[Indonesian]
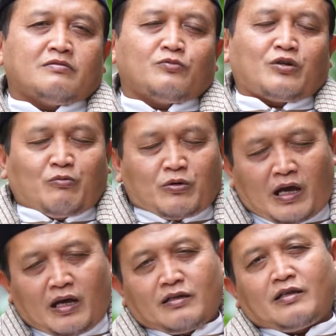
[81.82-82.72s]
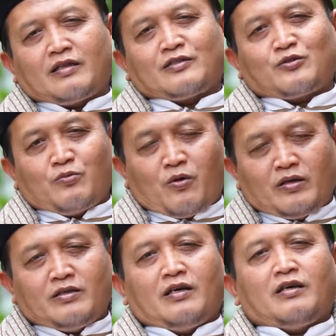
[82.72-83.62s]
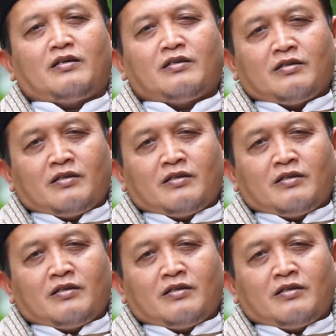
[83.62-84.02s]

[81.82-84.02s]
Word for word: Mudah-mudahan kita semuanya